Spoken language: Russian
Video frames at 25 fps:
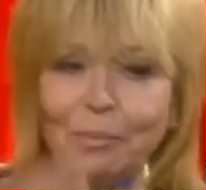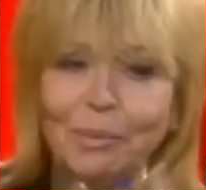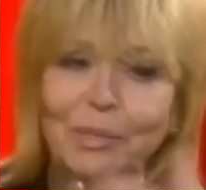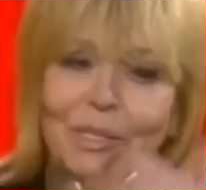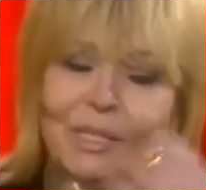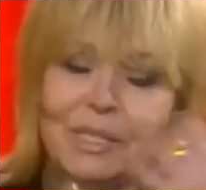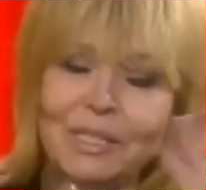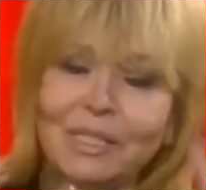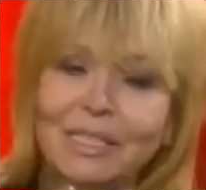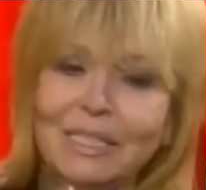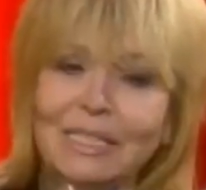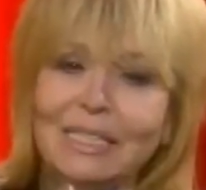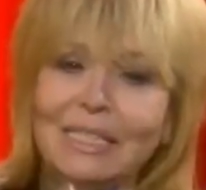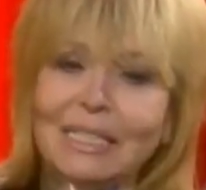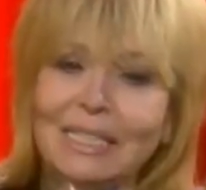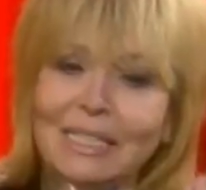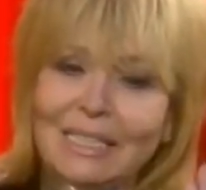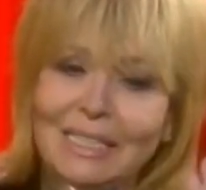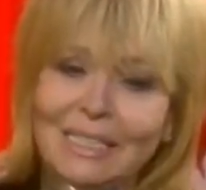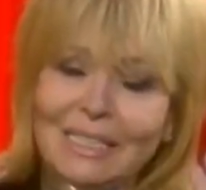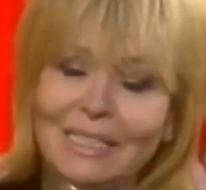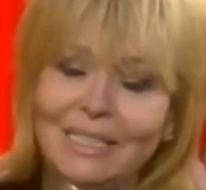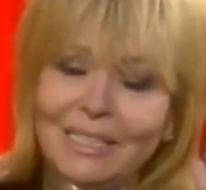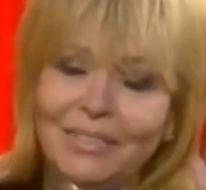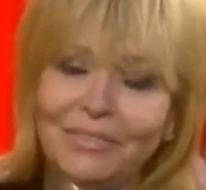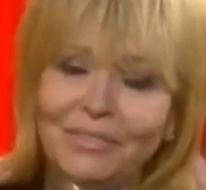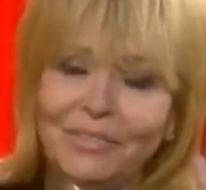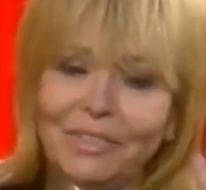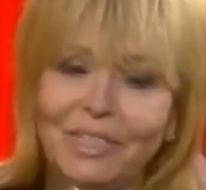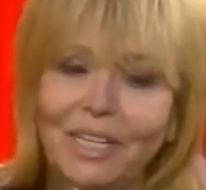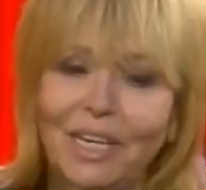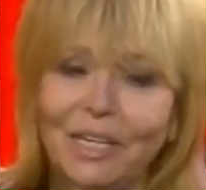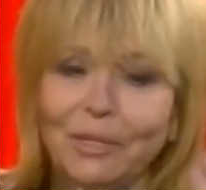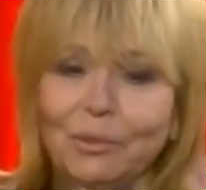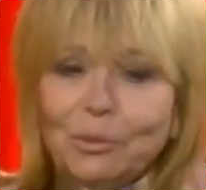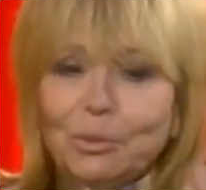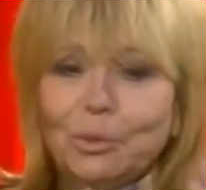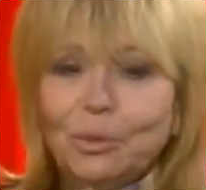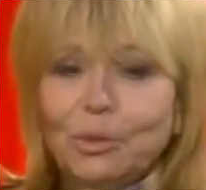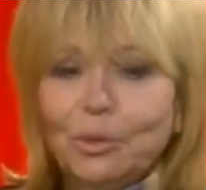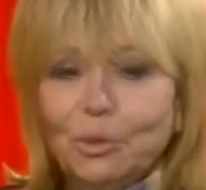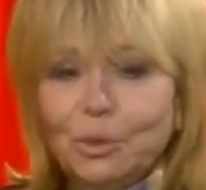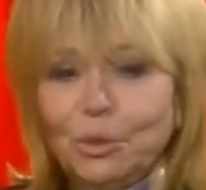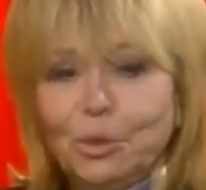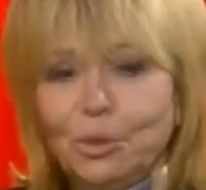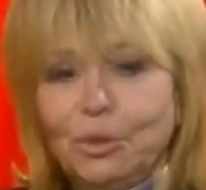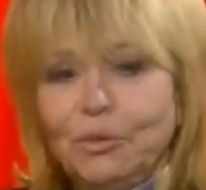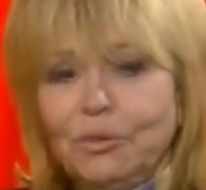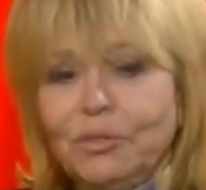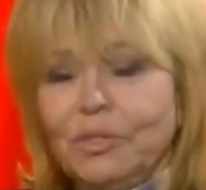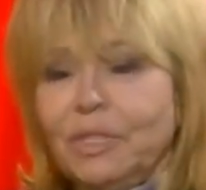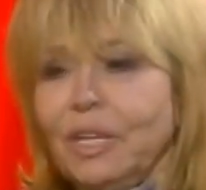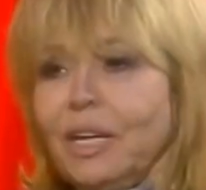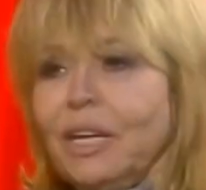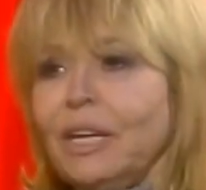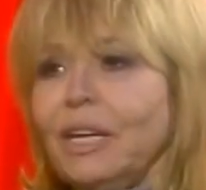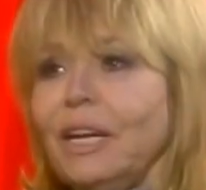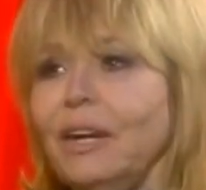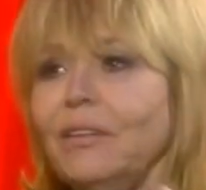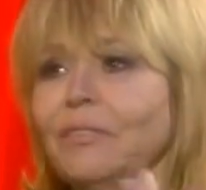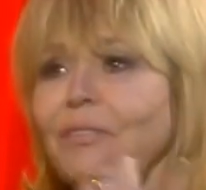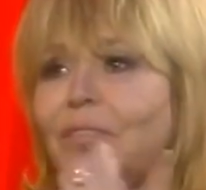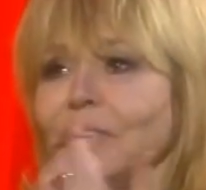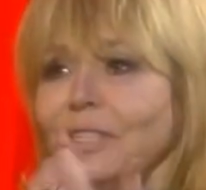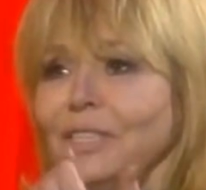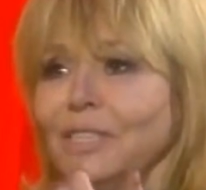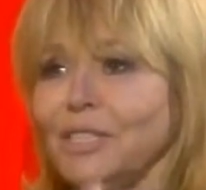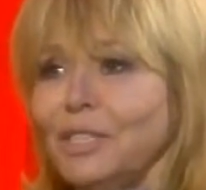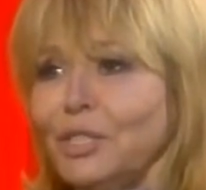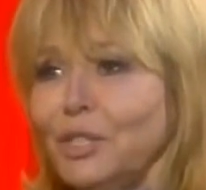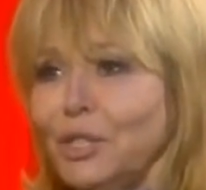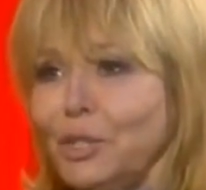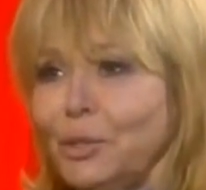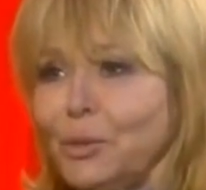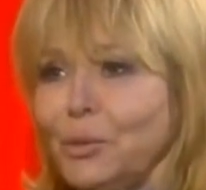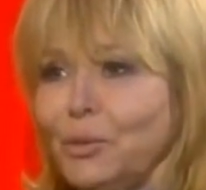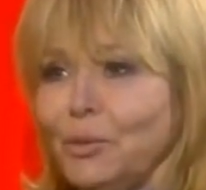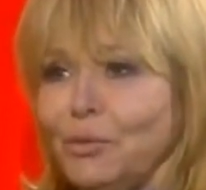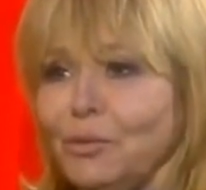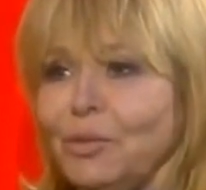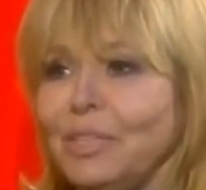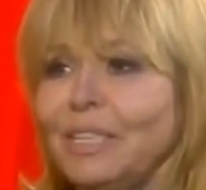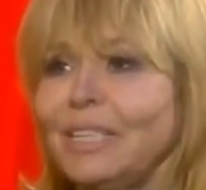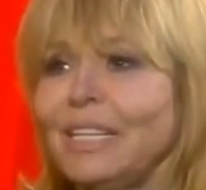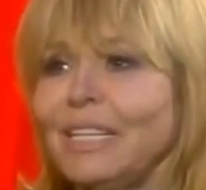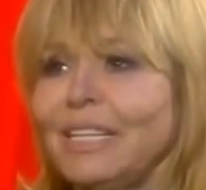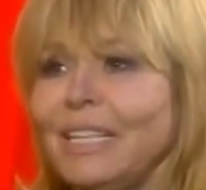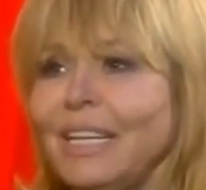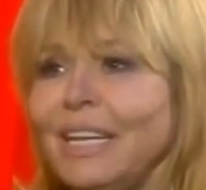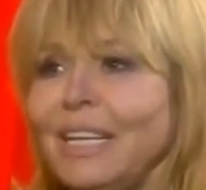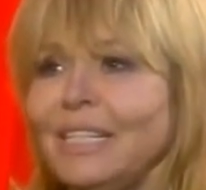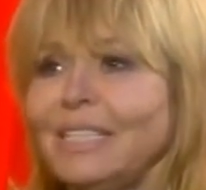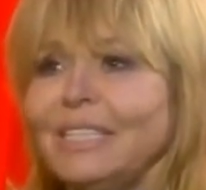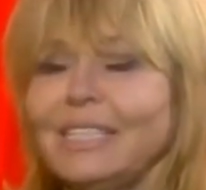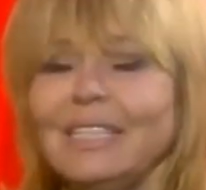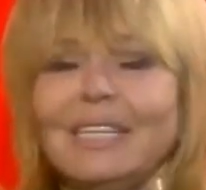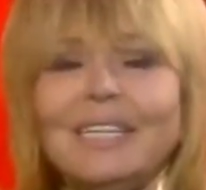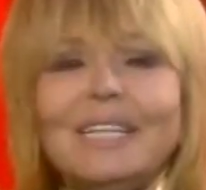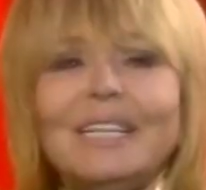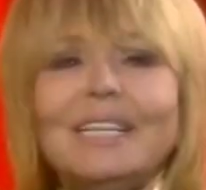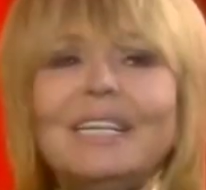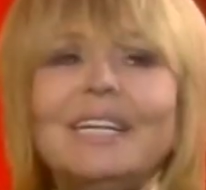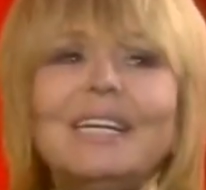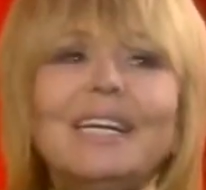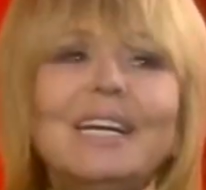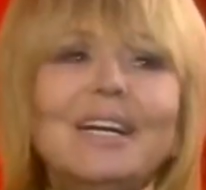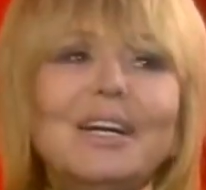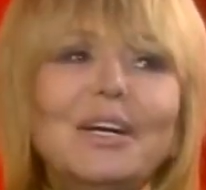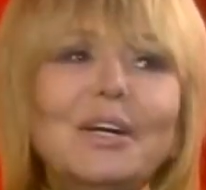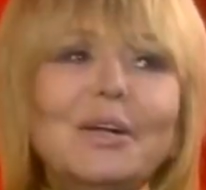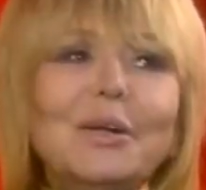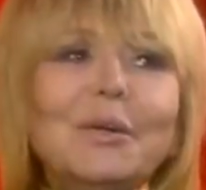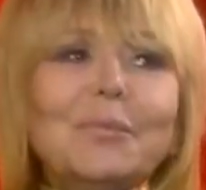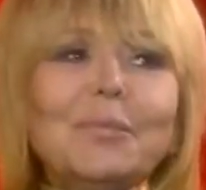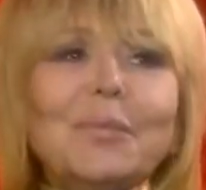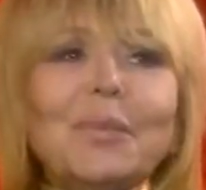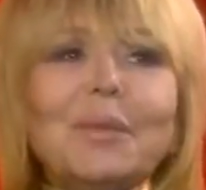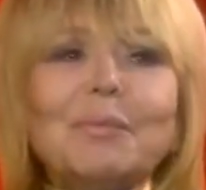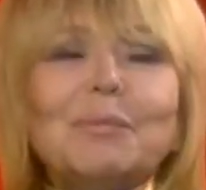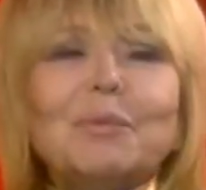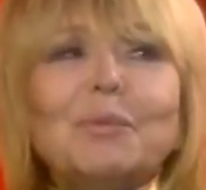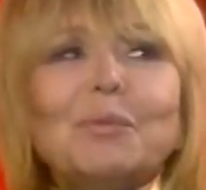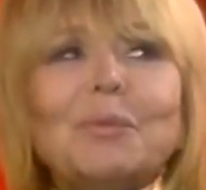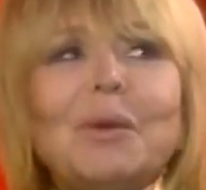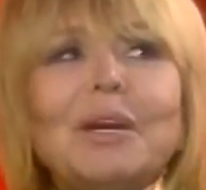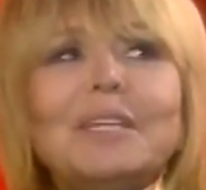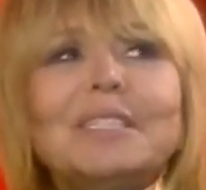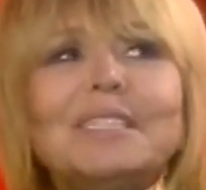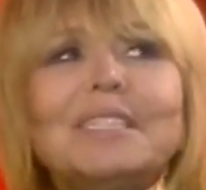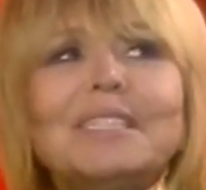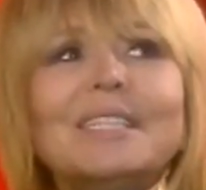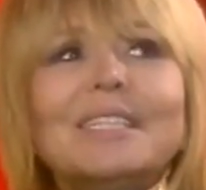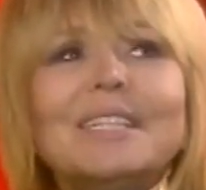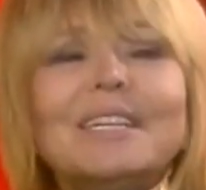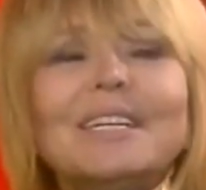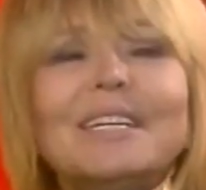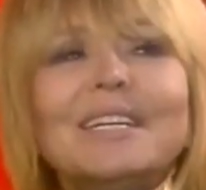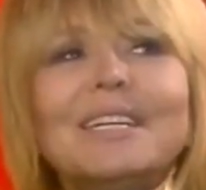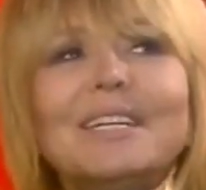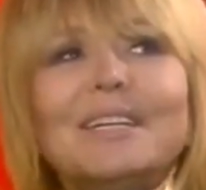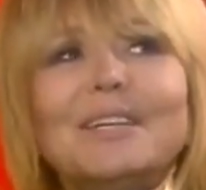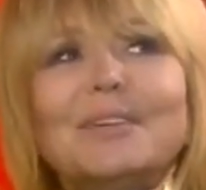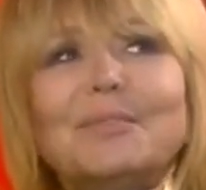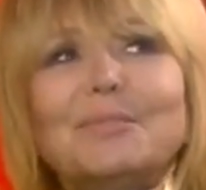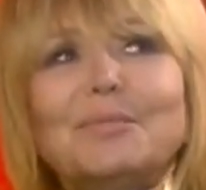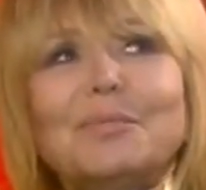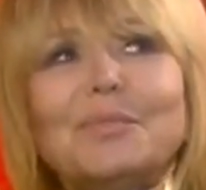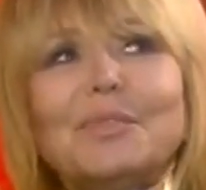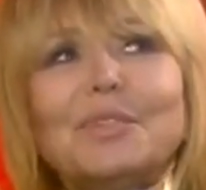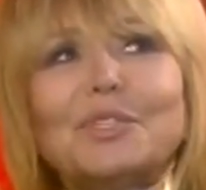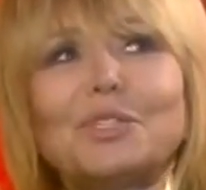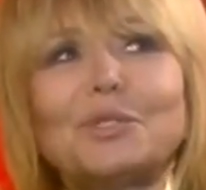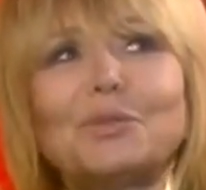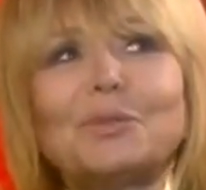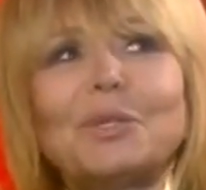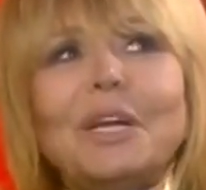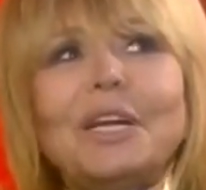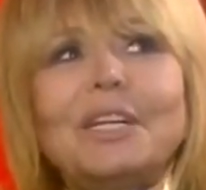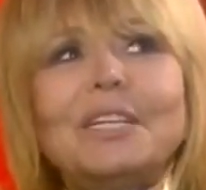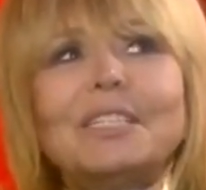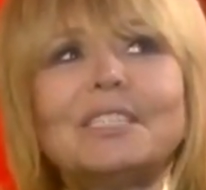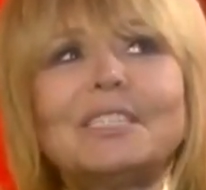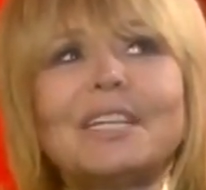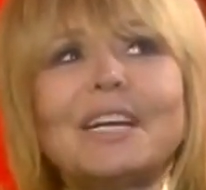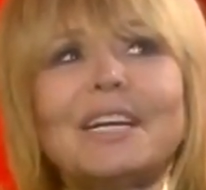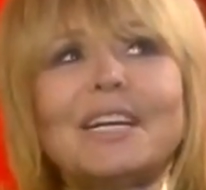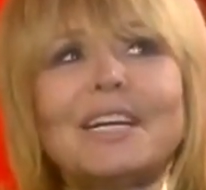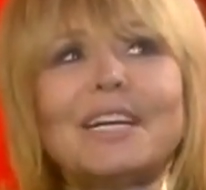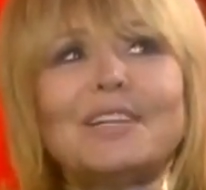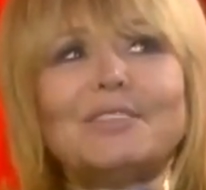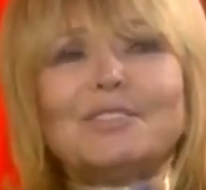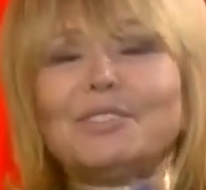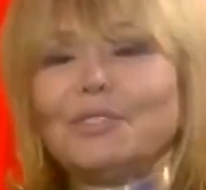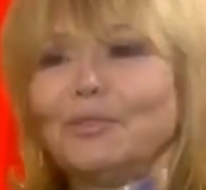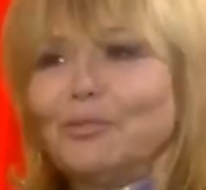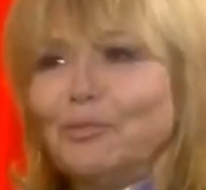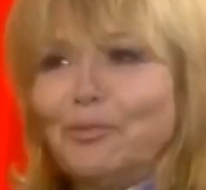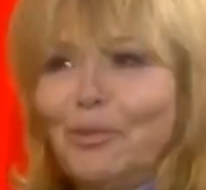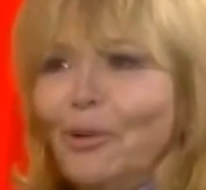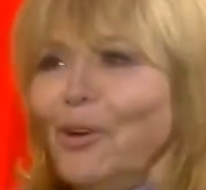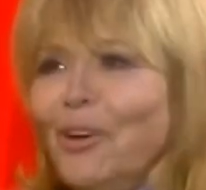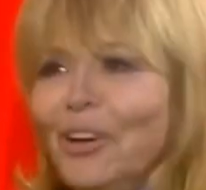как бы выдают чужие фотографии за ее в интернете. Ага. И, по-моему, один э, журналист так окрадался.